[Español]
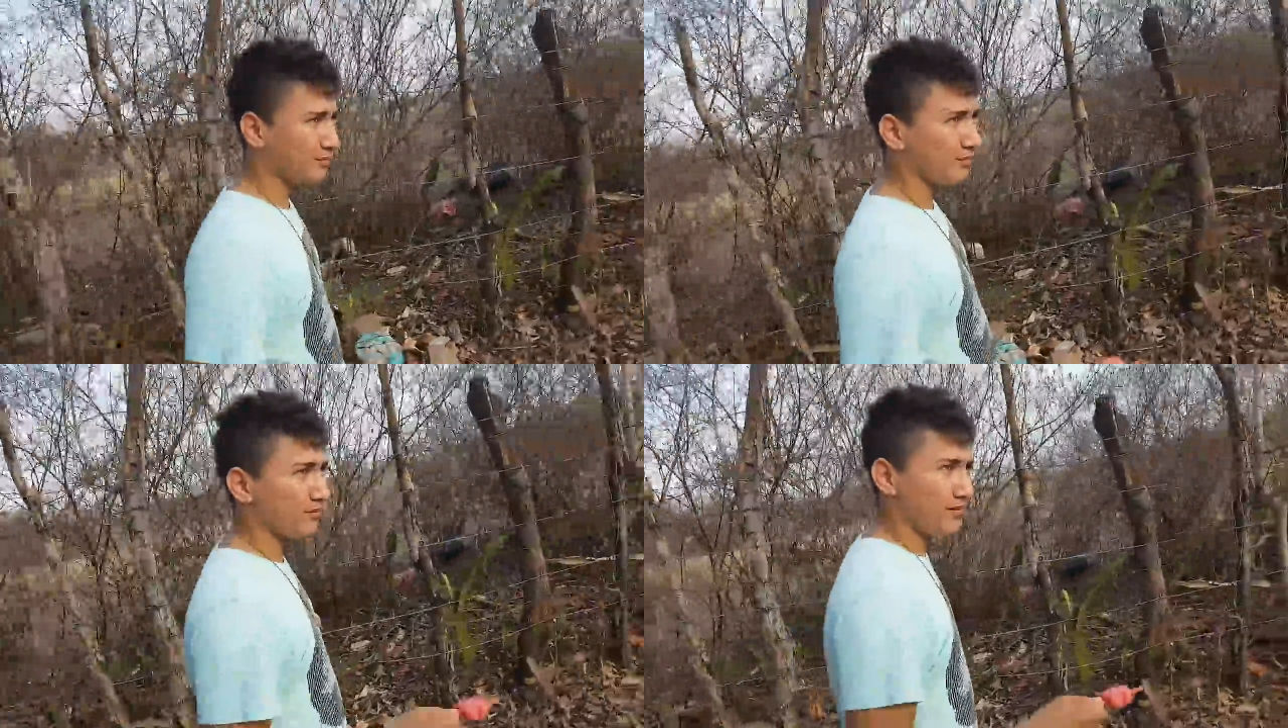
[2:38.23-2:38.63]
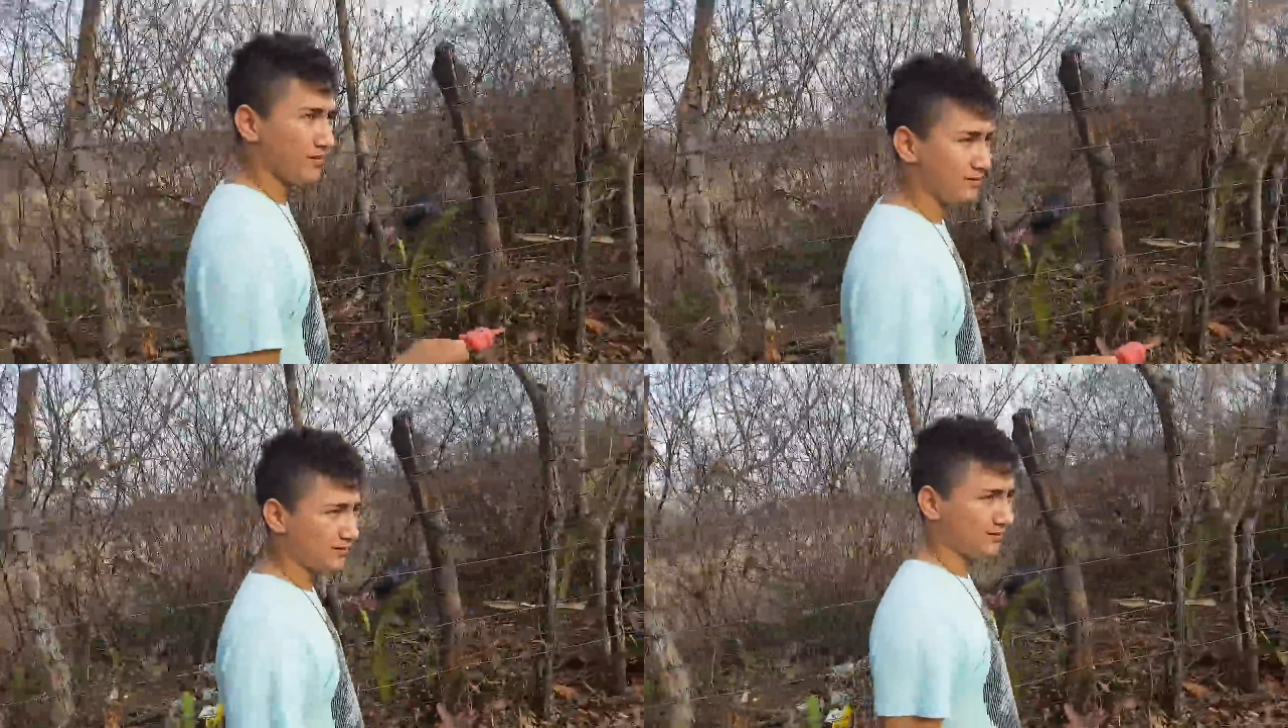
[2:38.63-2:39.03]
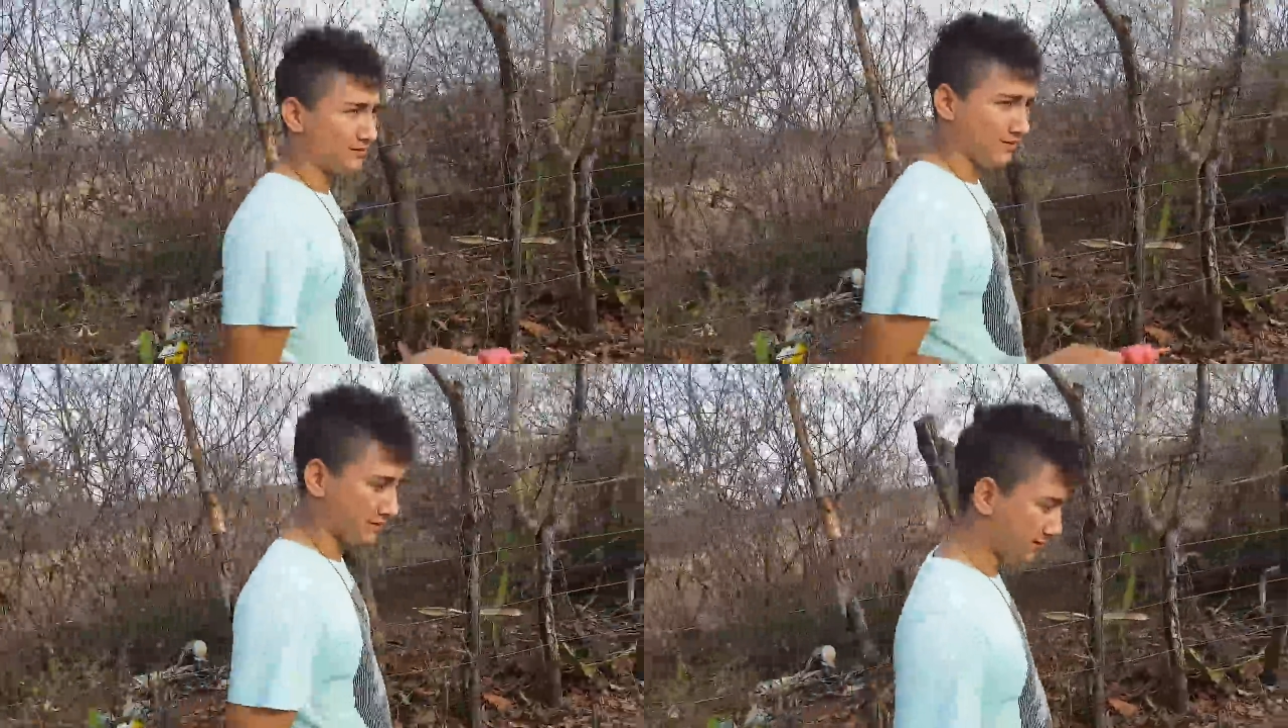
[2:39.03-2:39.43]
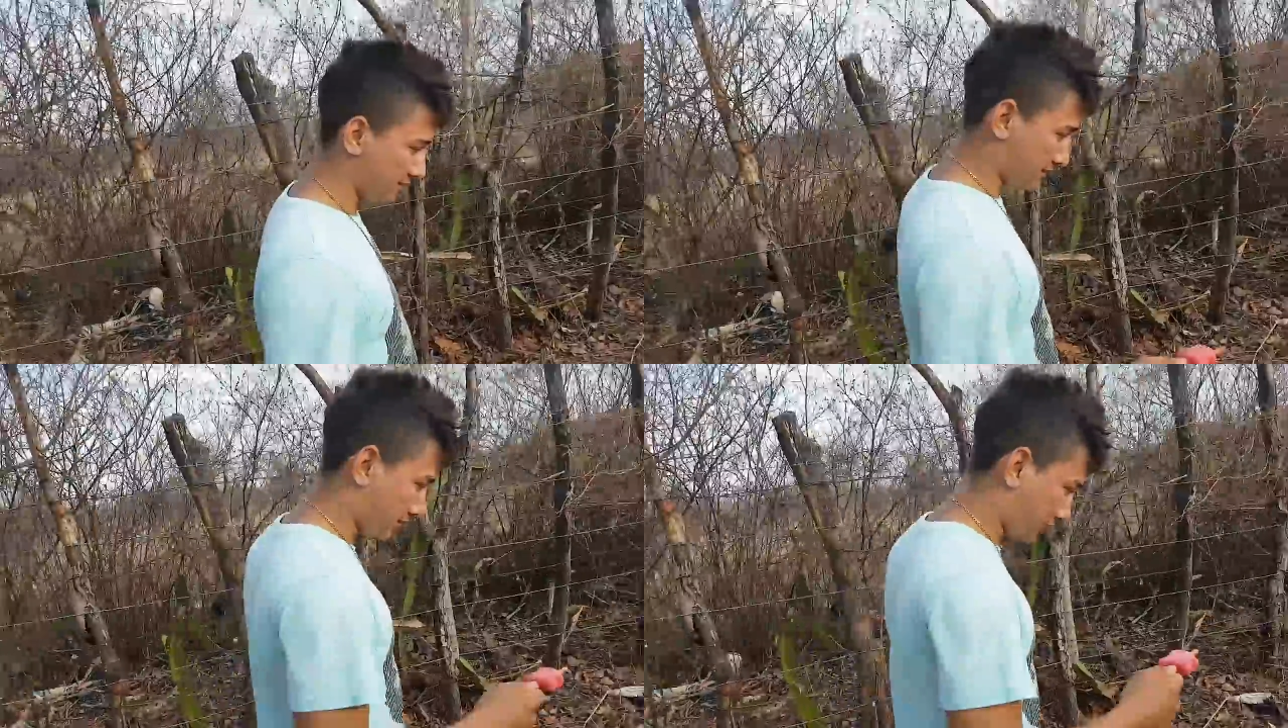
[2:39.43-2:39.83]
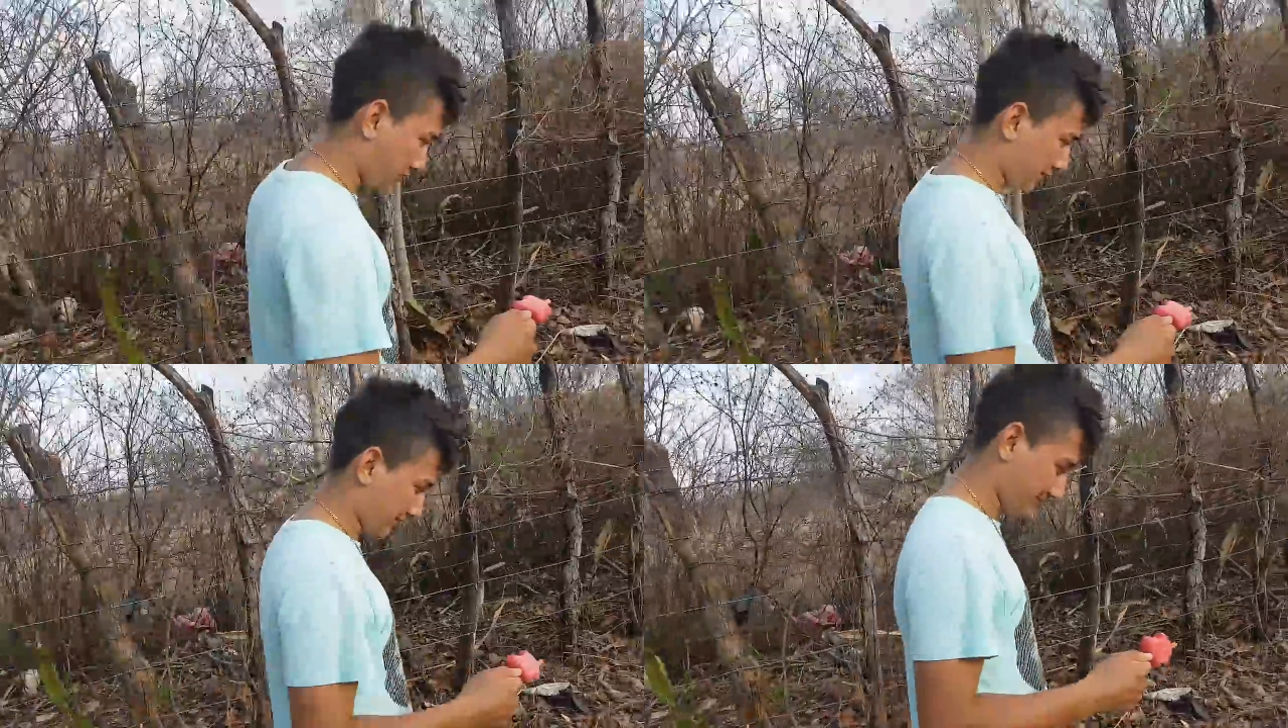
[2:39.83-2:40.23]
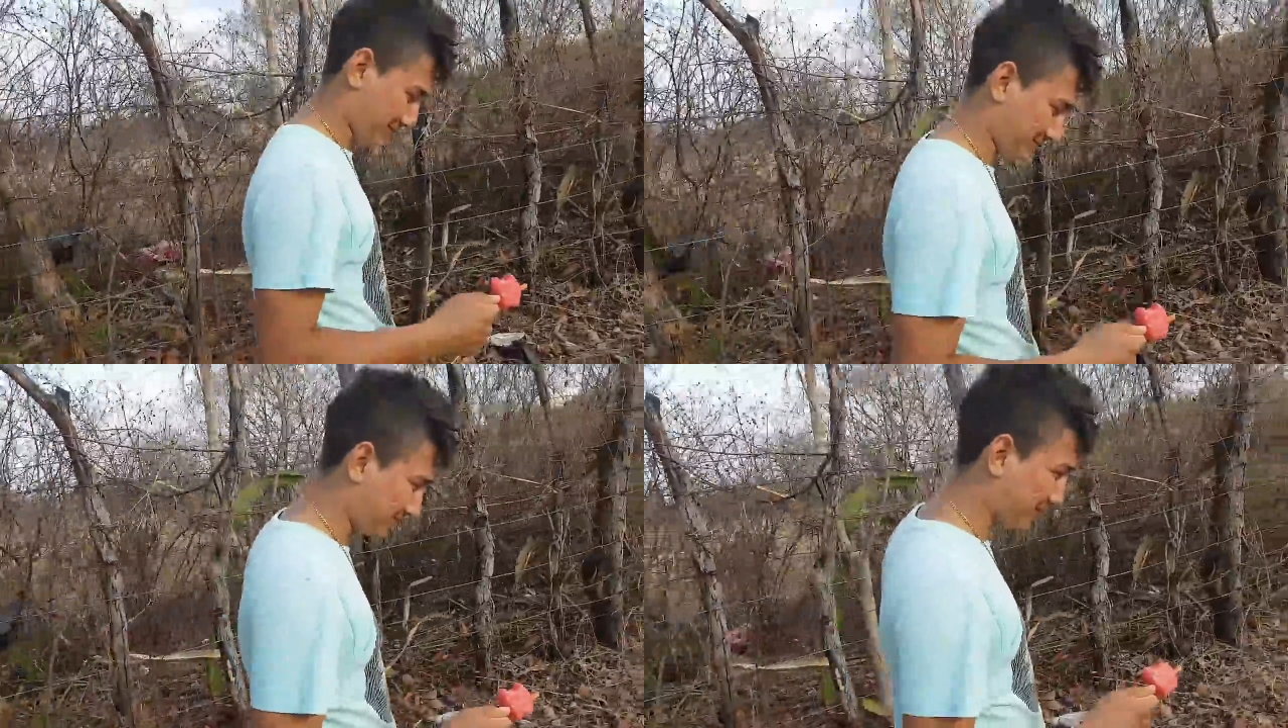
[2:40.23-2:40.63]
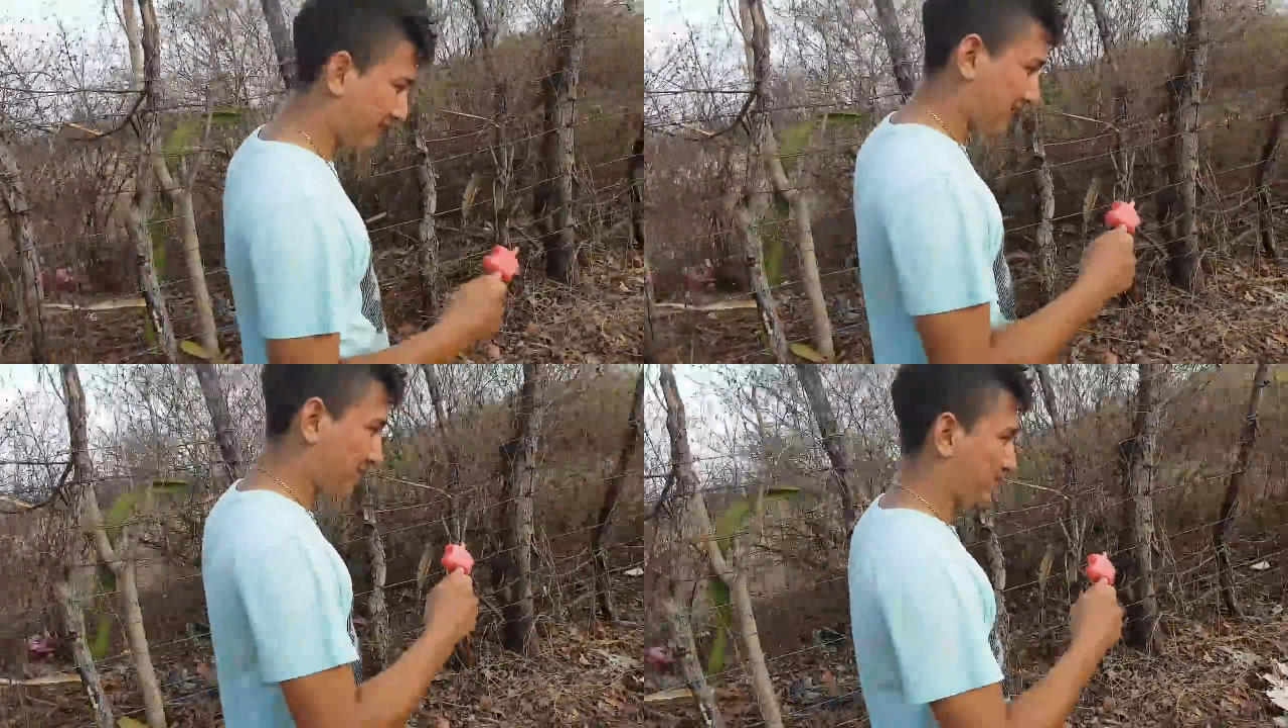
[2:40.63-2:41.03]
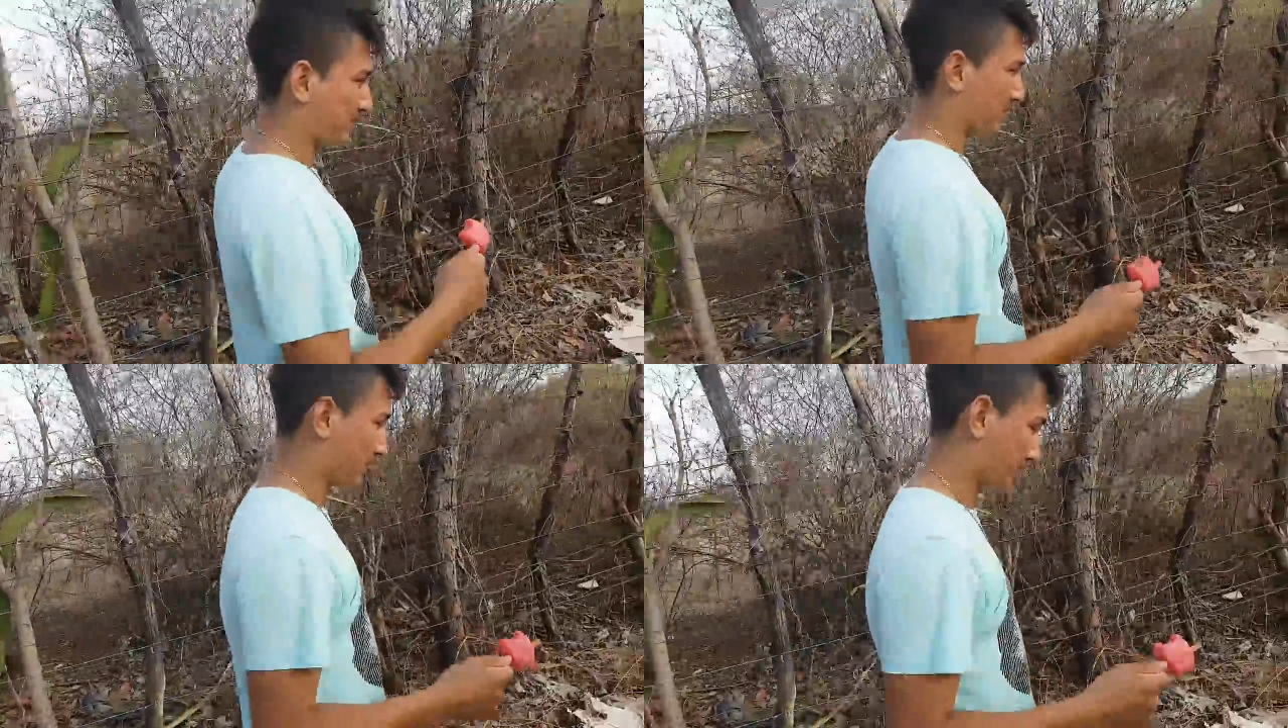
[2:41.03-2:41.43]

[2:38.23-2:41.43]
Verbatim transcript: no Julio. Bueno, por los